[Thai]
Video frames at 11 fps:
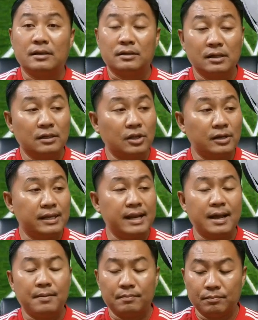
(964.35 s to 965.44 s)
คือตอนนี้เนี่
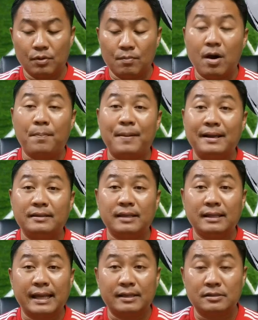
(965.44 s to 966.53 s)
ยผมบอกไปตั้
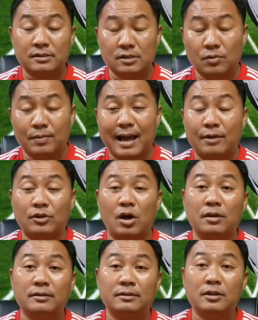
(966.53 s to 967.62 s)
งแต่สรุปข่าวตอน
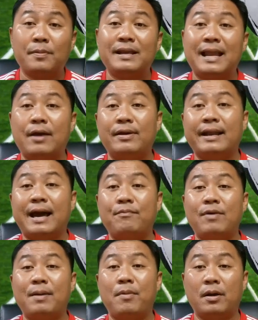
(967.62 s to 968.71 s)
รอบที่แล้วนะครับ
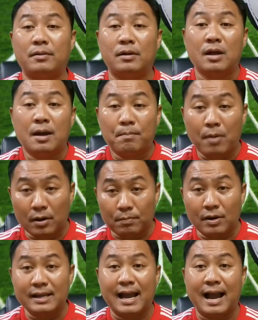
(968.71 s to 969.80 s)
ว่าบอร์ดบอร์ดบ
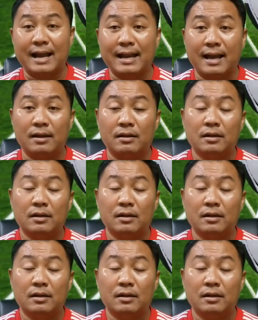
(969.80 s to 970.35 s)
ริหารนะ่ะ